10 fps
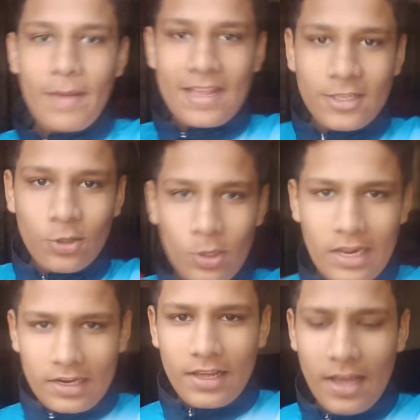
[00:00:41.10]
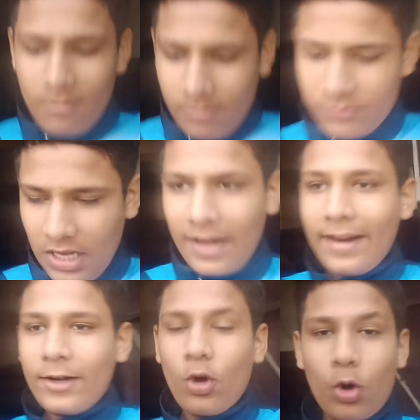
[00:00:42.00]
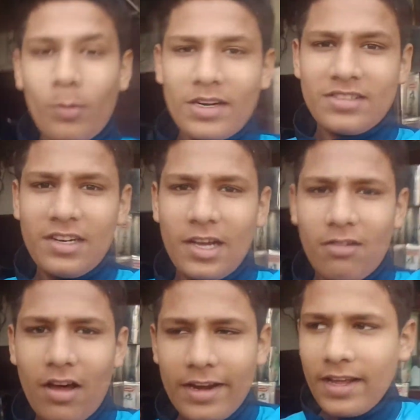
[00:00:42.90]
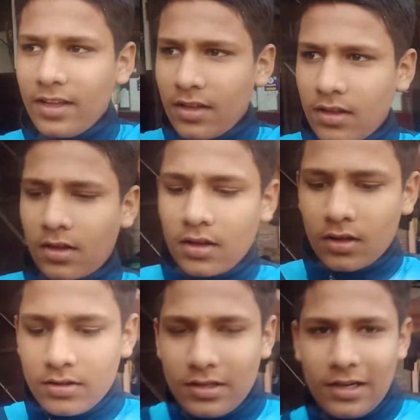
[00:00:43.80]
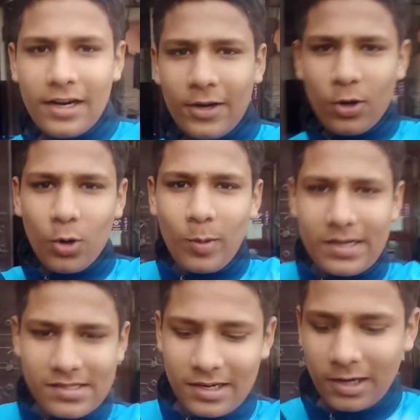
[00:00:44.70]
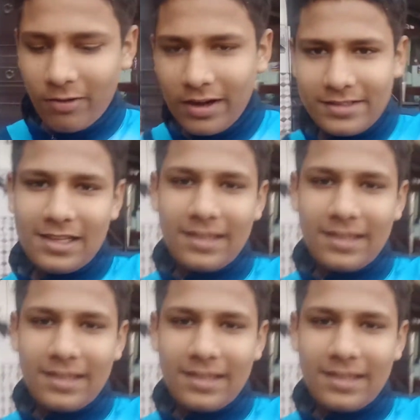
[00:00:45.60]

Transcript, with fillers: पैसे तो ले लिए अब हम जा रहे हैं डॉक्यूमेंट्स निकलवाने चलिए डॉक्यूमेंट्स निकलवाने